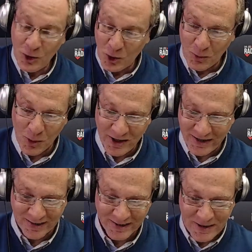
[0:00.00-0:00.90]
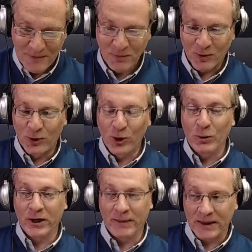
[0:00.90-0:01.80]
no voy a, no
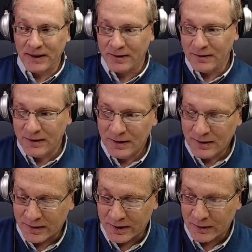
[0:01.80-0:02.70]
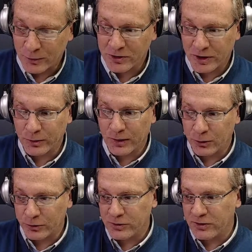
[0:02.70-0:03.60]
voy a mentir, de que estamos llegando a
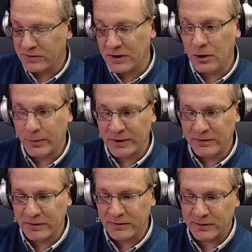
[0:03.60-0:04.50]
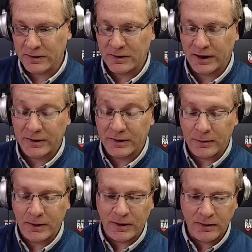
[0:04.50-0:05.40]
los cinco meses de
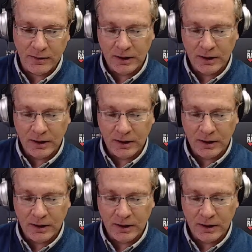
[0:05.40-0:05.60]
actividad.